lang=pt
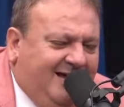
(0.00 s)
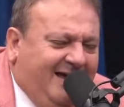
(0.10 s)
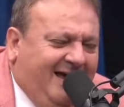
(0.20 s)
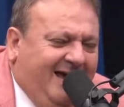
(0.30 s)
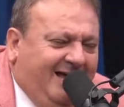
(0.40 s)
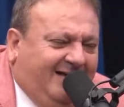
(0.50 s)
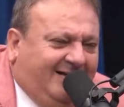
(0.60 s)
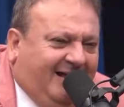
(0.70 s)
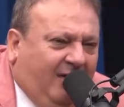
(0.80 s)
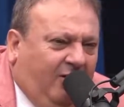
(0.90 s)

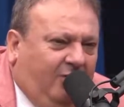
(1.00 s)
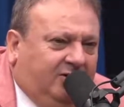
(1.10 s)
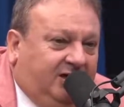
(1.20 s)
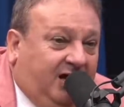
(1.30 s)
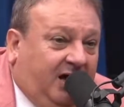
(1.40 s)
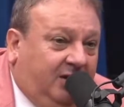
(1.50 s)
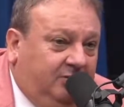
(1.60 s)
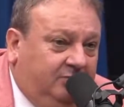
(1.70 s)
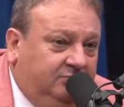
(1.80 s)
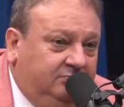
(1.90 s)

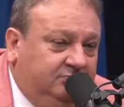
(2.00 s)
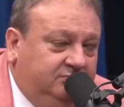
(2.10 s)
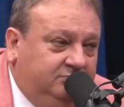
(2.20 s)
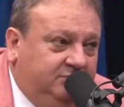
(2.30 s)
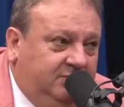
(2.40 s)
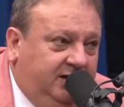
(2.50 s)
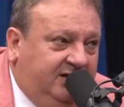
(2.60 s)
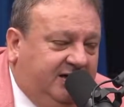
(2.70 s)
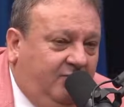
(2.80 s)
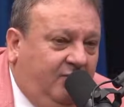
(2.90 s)
Extraordinário. E
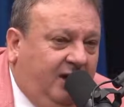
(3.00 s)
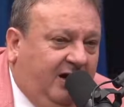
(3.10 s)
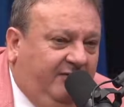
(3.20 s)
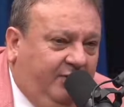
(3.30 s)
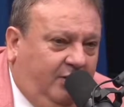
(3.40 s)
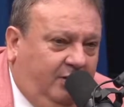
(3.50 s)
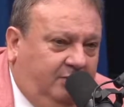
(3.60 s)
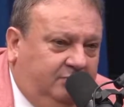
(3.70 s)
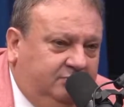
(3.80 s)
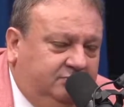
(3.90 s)
tem um raviolo.
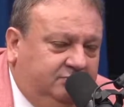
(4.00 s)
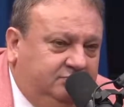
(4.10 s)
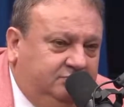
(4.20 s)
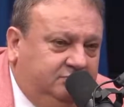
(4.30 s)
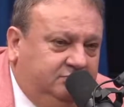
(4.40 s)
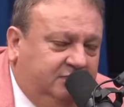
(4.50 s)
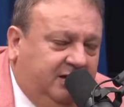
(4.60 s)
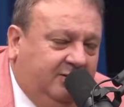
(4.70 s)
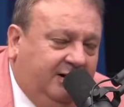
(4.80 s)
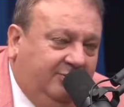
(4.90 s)

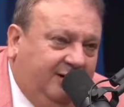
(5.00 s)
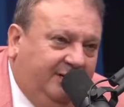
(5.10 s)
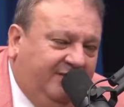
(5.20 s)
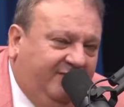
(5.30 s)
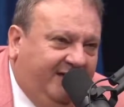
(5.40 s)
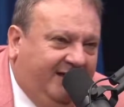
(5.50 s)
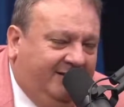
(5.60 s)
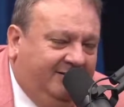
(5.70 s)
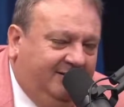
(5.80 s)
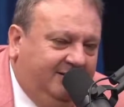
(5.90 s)
Agora não é mais
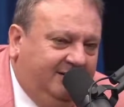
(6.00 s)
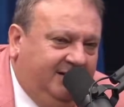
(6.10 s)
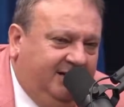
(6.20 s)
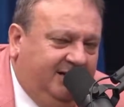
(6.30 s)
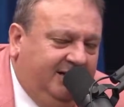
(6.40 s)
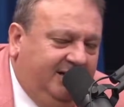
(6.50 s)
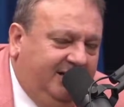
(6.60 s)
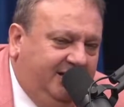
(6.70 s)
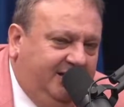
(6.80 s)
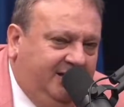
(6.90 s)
vegano,
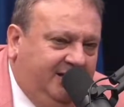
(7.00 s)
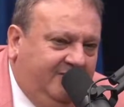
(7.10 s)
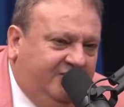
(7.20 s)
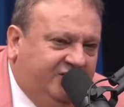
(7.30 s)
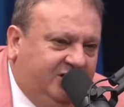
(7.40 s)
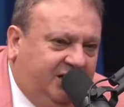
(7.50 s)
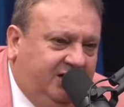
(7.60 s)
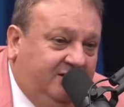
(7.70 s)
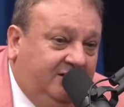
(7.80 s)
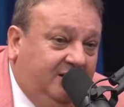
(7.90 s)
é
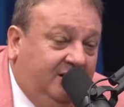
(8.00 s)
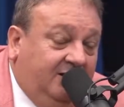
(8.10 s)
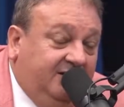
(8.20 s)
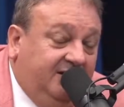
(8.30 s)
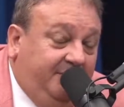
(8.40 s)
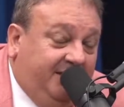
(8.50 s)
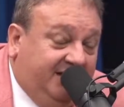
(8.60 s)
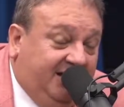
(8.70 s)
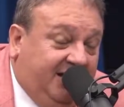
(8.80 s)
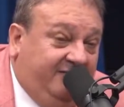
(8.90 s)
vegetariano. De
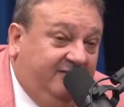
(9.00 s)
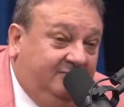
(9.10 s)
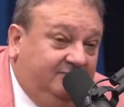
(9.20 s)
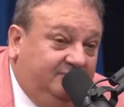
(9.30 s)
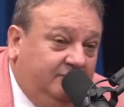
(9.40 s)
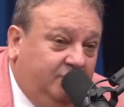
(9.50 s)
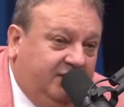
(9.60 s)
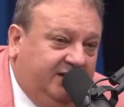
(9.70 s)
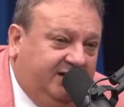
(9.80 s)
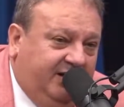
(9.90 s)
beterraba,
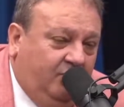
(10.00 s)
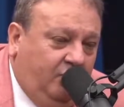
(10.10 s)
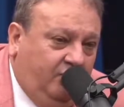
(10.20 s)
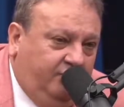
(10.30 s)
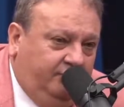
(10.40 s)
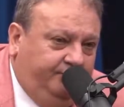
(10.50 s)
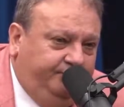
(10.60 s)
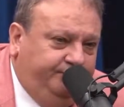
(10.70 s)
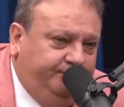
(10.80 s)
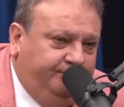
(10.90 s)
porque tem ovo
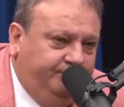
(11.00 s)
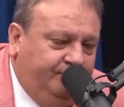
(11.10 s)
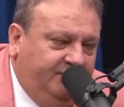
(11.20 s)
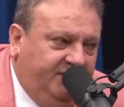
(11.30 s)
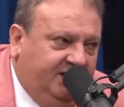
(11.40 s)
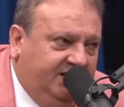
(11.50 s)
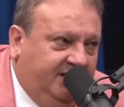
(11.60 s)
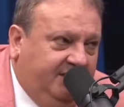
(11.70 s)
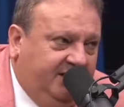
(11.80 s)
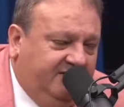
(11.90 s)
dentro
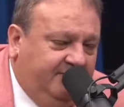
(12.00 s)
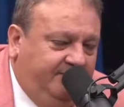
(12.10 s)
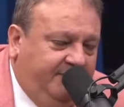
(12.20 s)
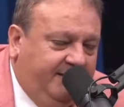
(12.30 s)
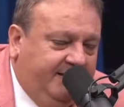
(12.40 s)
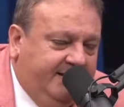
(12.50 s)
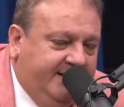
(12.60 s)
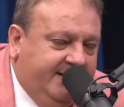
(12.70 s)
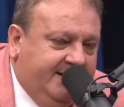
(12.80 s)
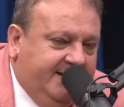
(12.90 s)
da massa. Uhum.
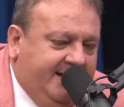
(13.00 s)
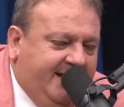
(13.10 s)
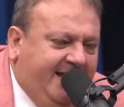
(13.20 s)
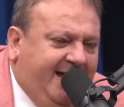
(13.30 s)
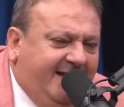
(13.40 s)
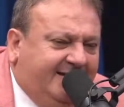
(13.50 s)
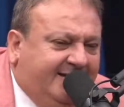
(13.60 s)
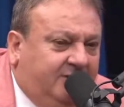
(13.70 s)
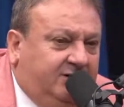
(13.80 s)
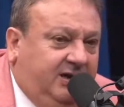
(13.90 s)

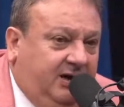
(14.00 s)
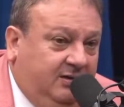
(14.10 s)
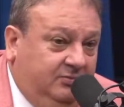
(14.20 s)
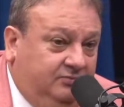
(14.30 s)
Extraordinário.